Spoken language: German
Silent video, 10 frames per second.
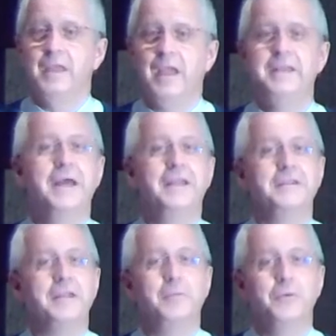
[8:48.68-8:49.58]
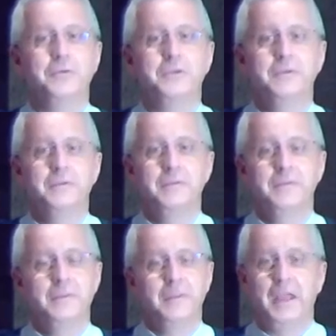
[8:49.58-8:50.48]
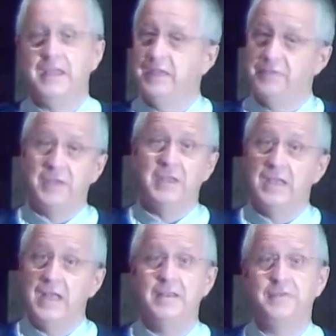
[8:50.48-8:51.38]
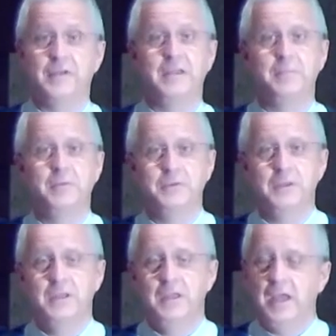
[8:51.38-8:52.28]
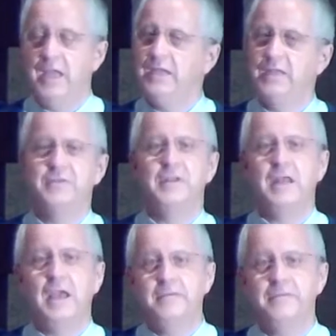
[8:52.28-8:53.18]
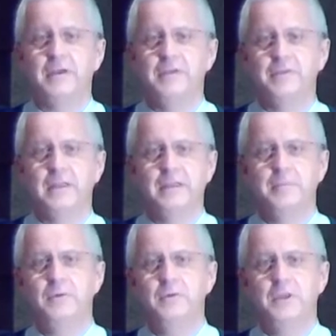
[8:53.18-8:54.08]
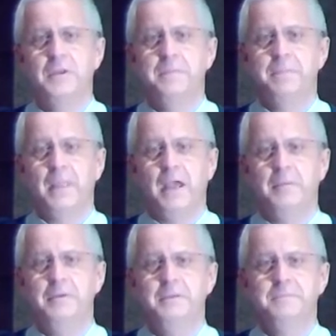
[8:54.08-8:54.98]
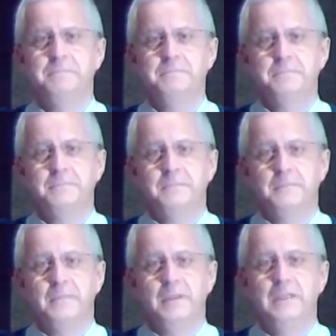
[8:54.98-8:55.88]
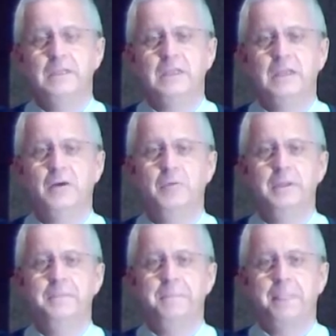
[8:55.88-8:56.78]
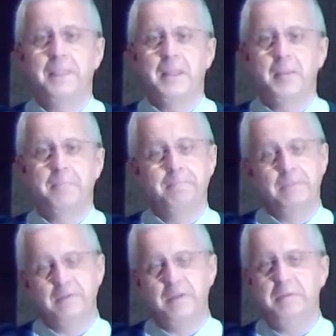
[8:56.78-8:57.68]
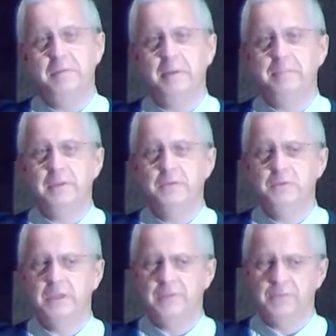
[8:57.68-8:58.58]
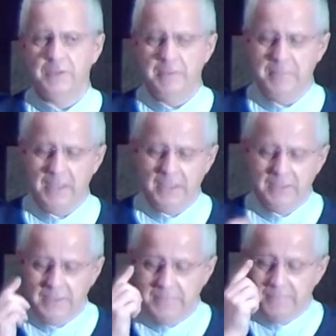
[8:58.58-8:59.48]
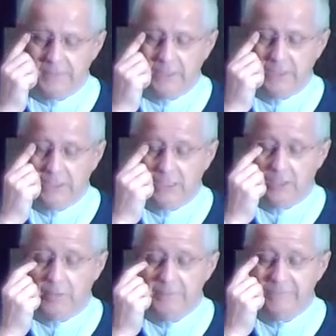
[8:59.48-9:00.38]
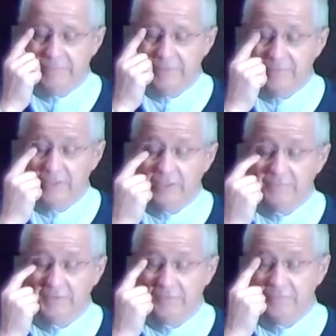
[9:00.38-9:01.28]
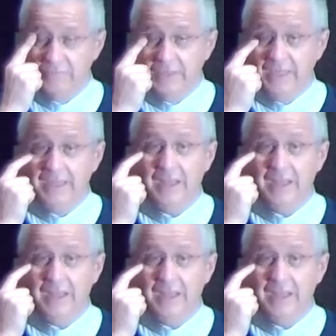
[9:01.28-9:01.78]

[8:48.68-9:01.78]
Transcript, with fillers: Ein Angebot, ein ganz ein kleines Angebot, ein ganz ein einfaches Angebot, aber ich glaube, und das habe ich beim Yucat so gemerkt, ich glaube, wenn man sich auf diesen Weg